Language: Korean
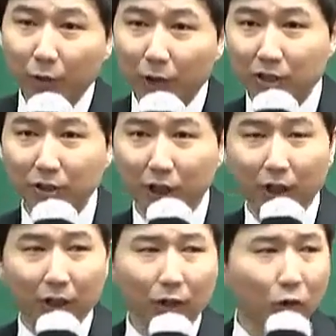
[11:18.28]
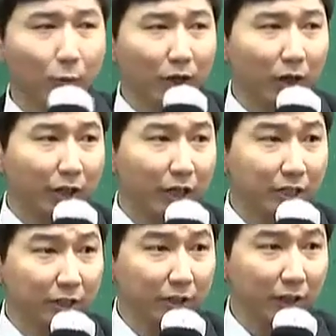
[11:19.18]
딱 봤을 때 너무 많은 거 아니야
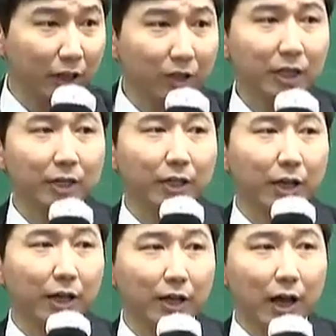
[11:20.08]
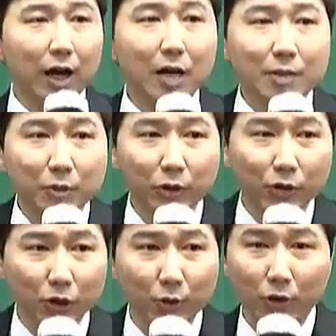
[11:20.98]
생각 드는데 그렇지 않은 게 아까 말씀드렸던
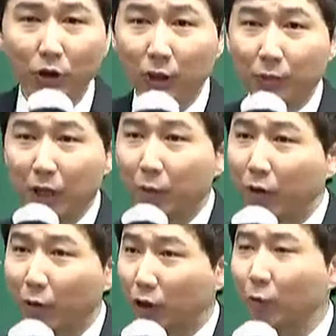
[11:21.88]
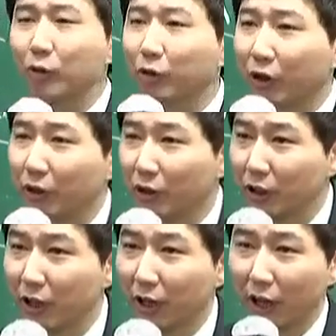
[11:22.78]
것처럼 이거 어차피 합격하고 다 써오는 거예요.
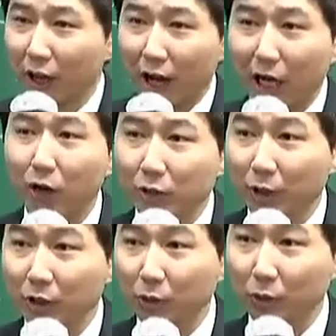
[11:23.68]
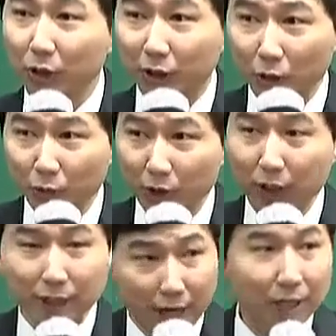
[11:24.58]
그러니까 아까워하지 마시고 이때 공부할
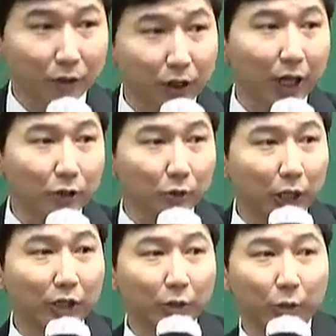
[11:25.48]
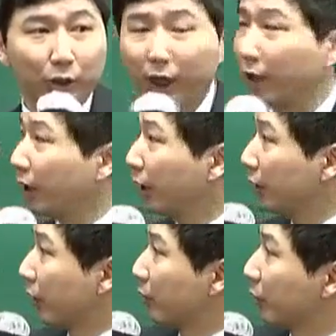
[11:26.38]
때 잘 정리해가지고 하도록 이렇게
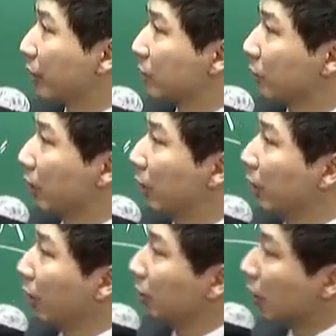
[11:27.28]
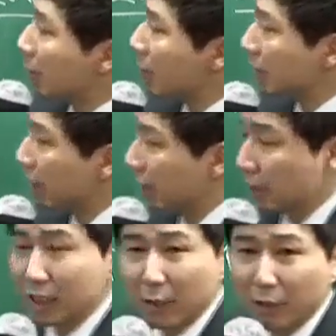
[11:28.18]
들어가면 되겠습니다. 그 다음에 이제
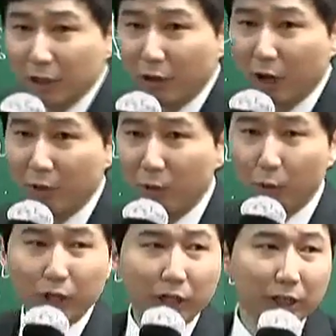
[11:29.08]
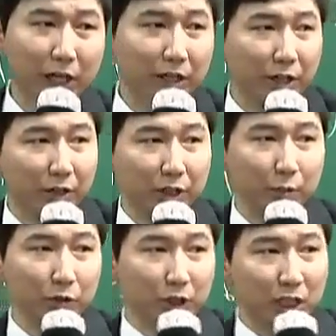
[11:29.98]
2, 3기 들어가면 오늘 할 얘기는 아닌데요.
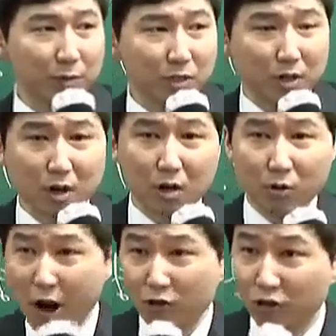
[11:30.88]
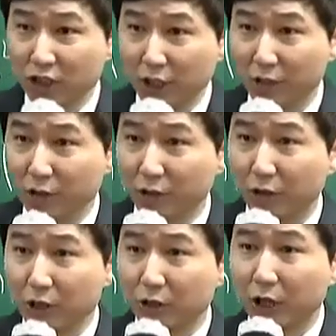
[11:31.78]
이때부터 이제 힘을 확 주기 시작하는
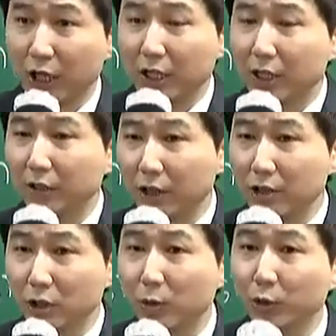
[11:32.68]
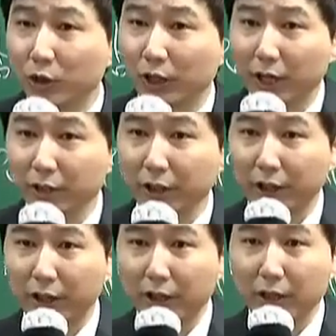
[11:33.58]
거죠. 그래서 이기 때는 서브노트가
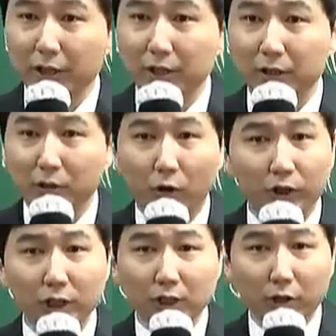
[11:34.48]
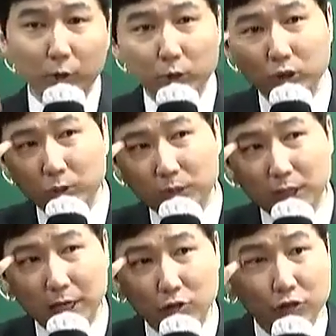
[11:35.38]
나가는데 그, 거기 들어갈
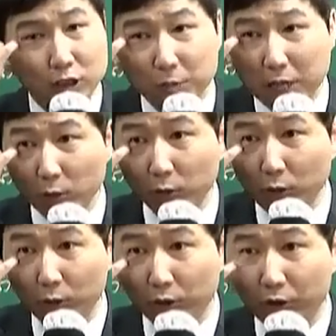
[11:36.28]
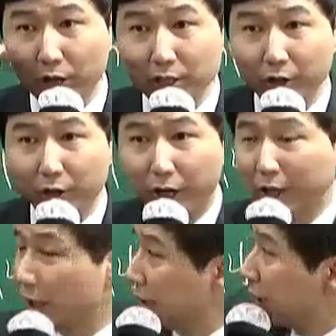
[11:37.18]
논점이 한 60개 정도 들어가 있어요.
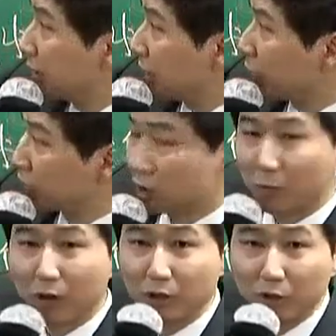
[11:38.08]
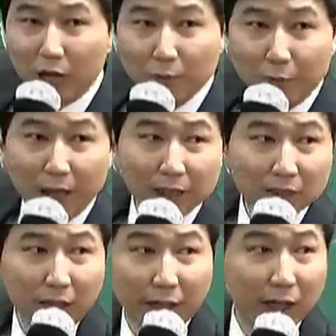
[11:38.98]
그러니까 1기 거치면서 한
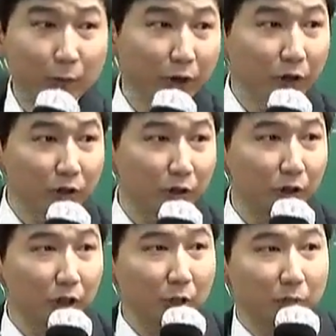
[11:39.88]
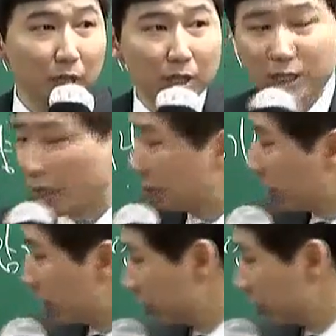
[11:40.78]
140개 날아가 버리는 거죠. 그럼 2, 3기가